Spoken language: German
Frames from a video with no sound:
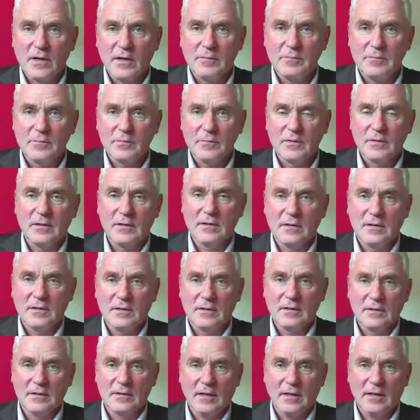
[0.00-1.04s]
haben
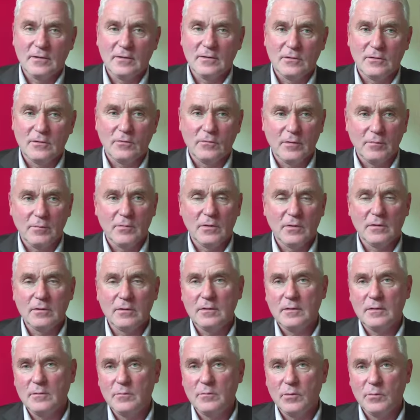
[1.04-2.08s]
äh, Ende November
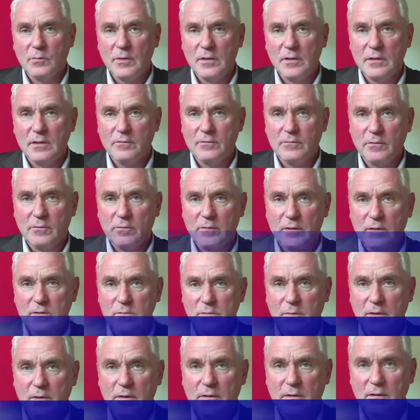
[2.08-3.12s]
die Immobilie von Max
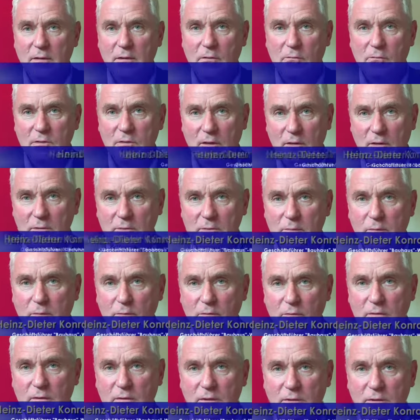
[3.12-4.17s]
Bar hier unter anderem
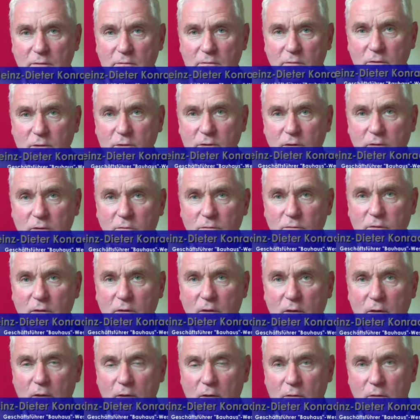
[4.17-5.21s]
auch in Hennef gekauft
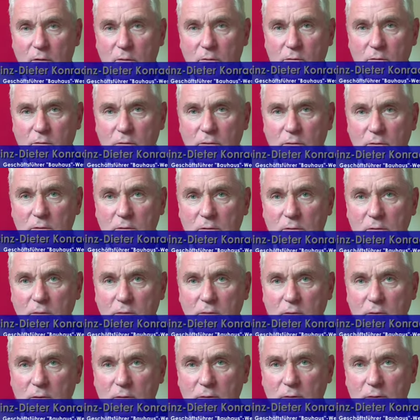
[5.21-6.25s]
und
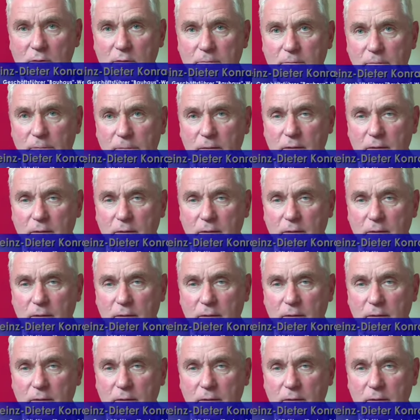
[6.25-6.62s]
äh,